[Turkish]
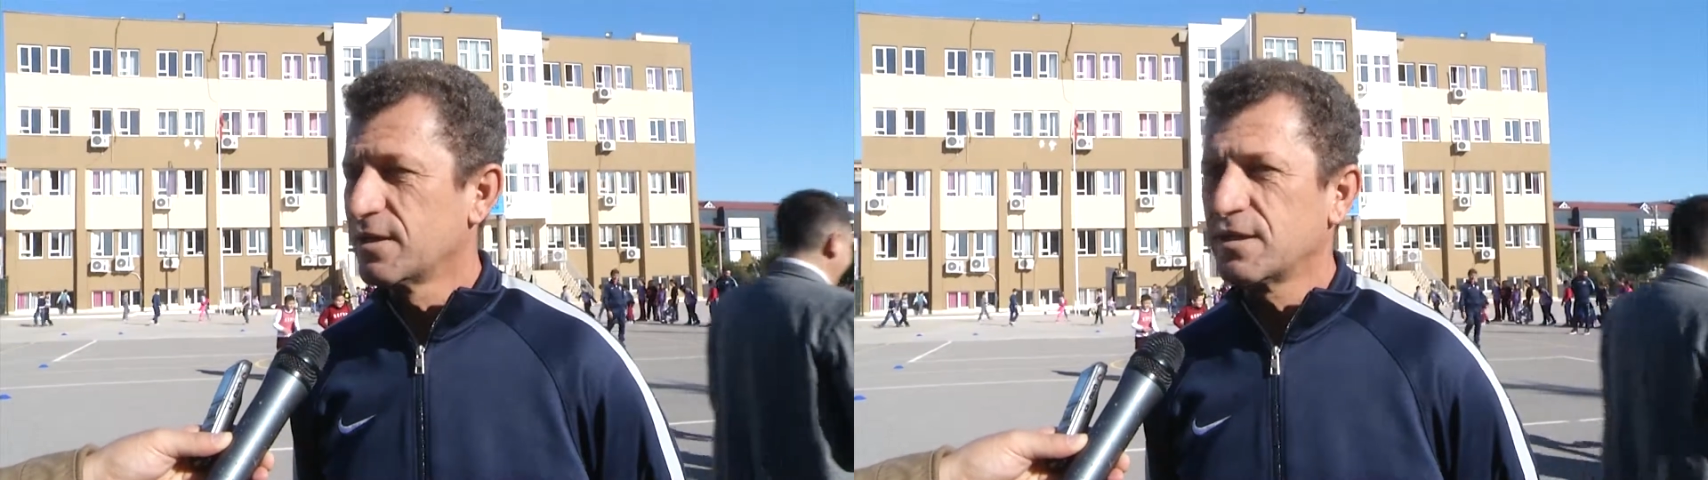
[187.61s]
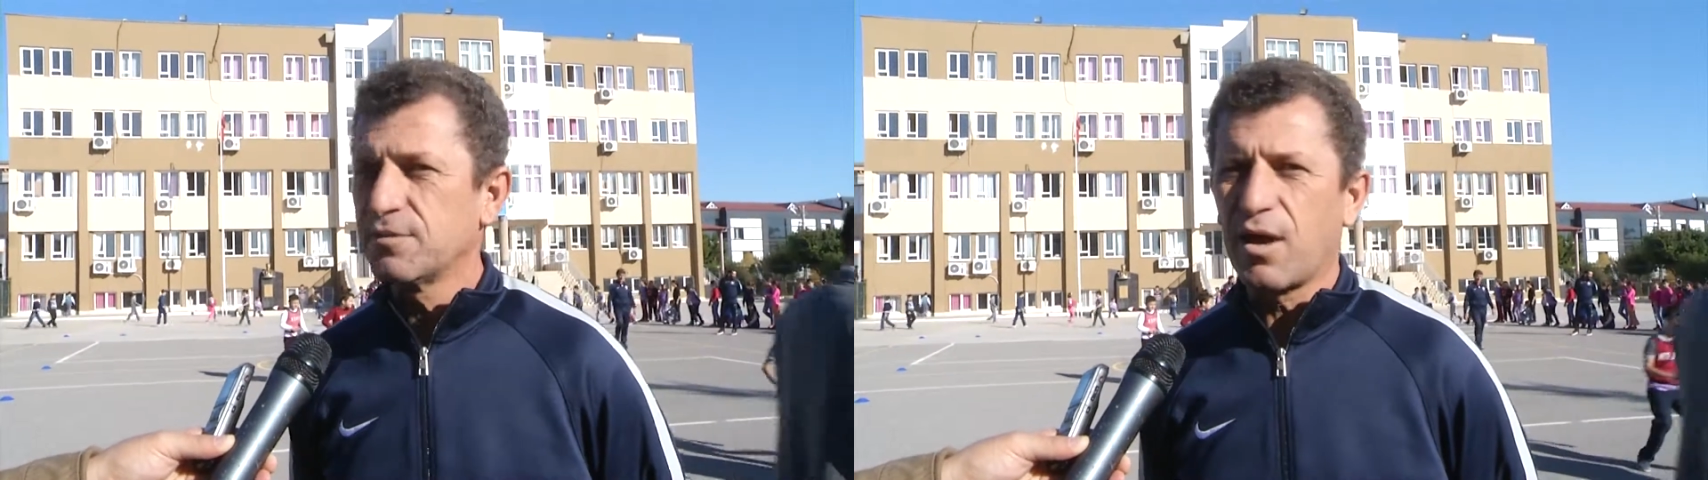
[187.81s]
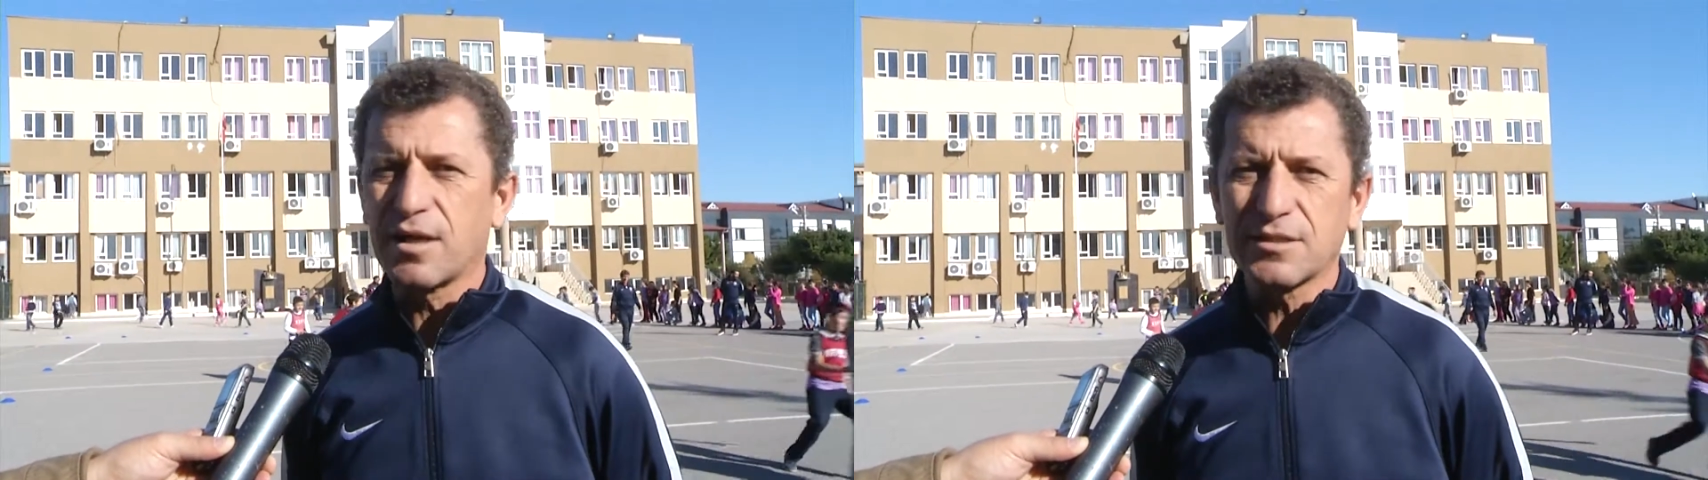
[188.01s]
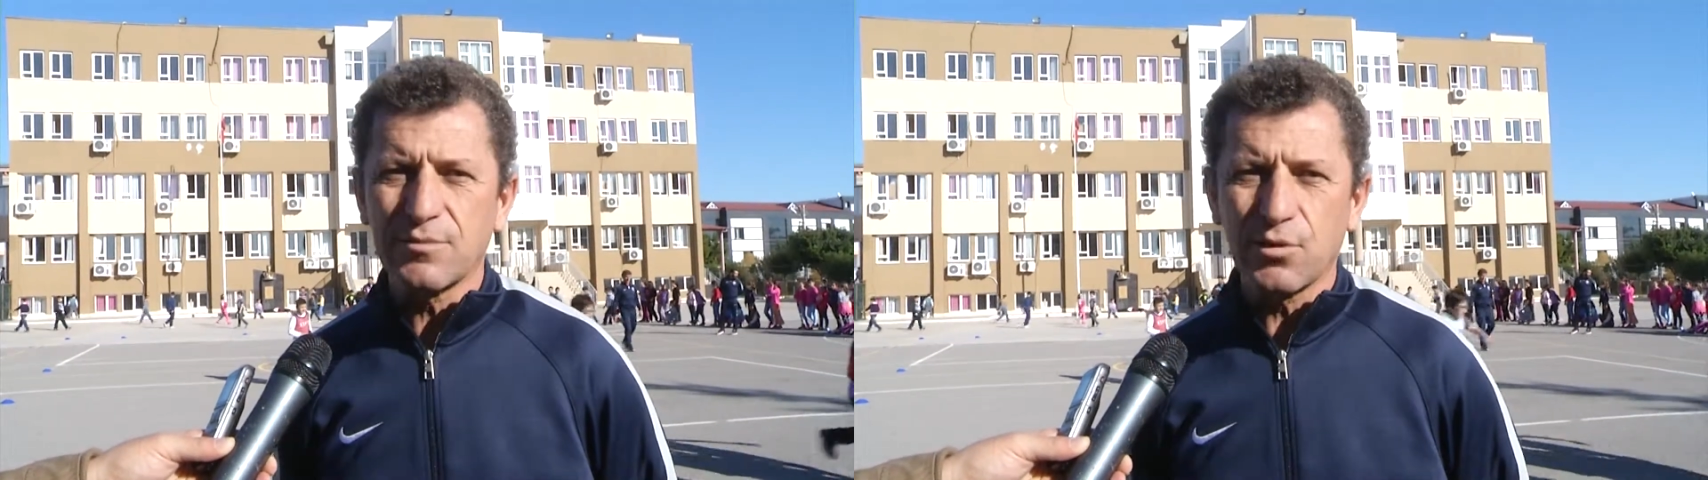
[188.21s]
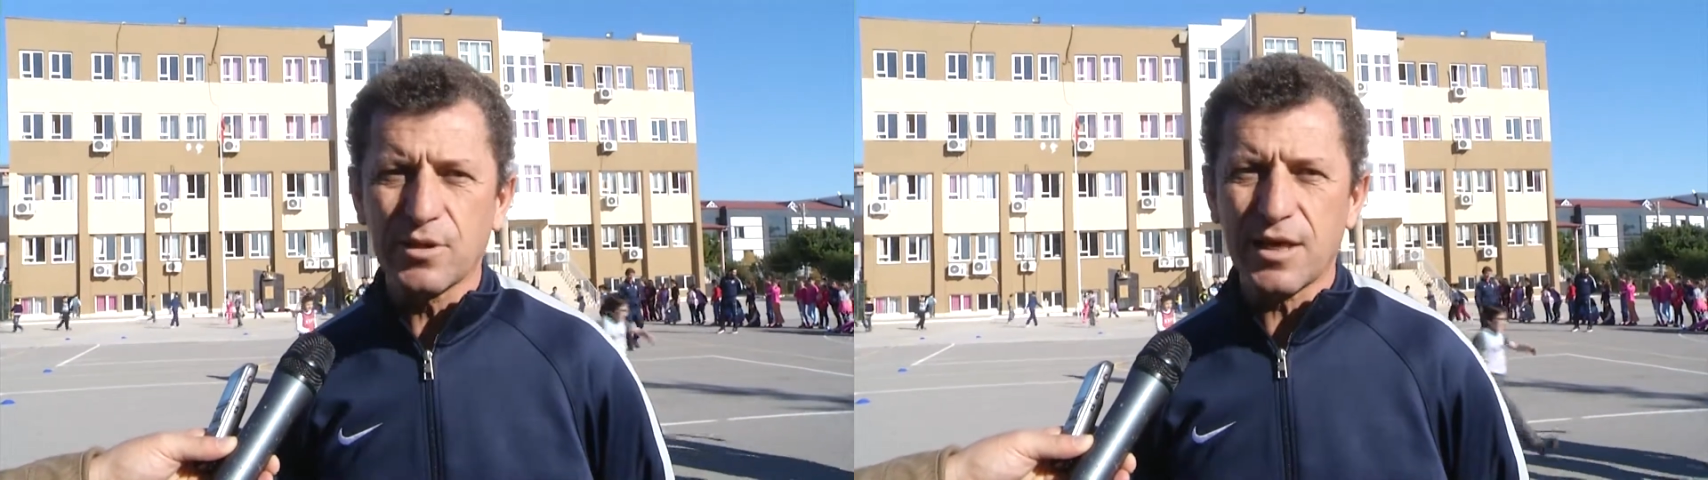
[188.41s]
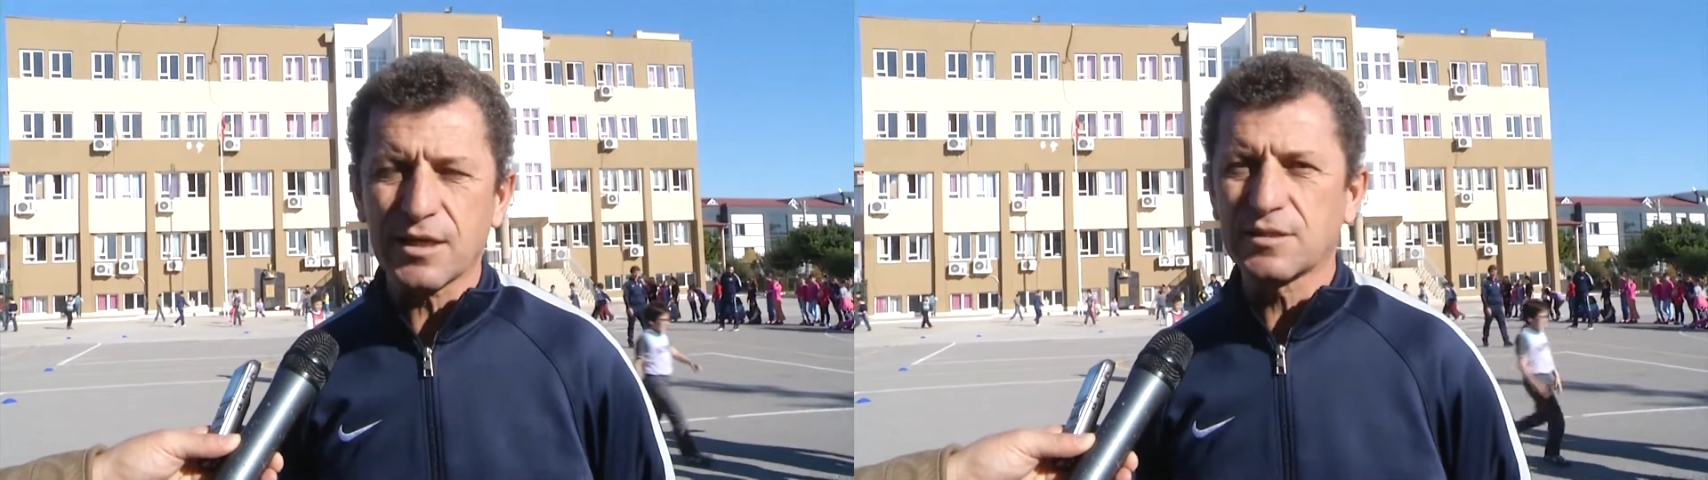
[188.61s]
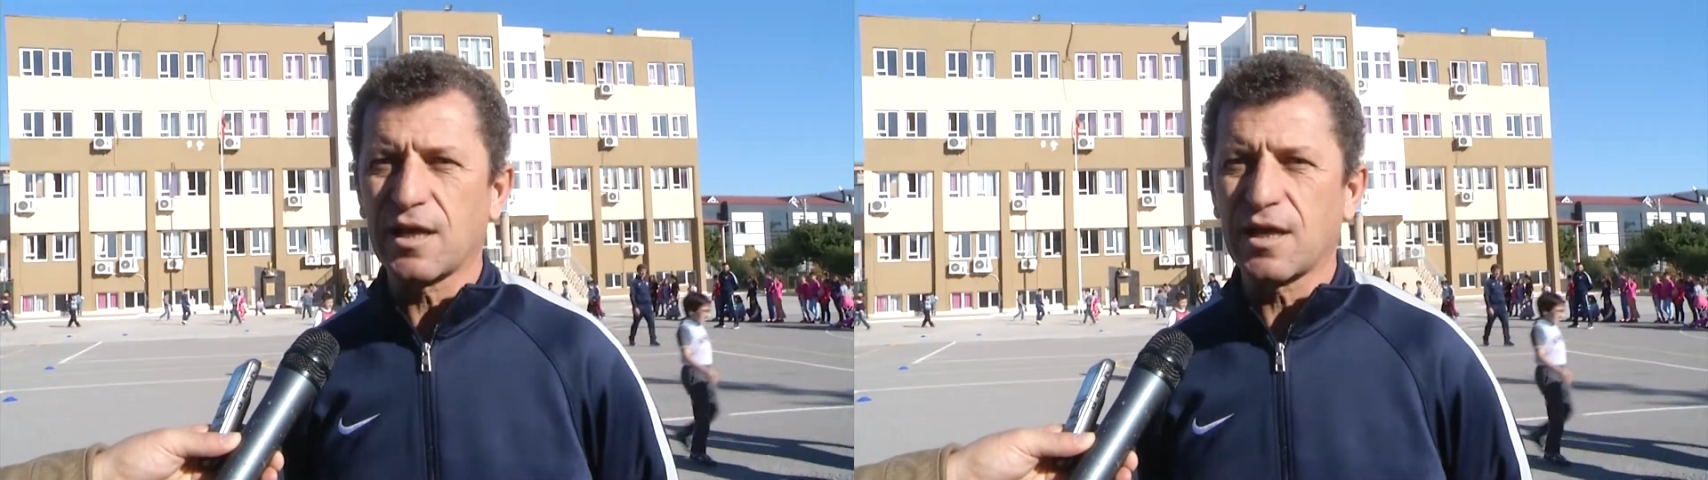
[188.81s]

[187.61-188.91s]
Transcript: E, malzeme olarak,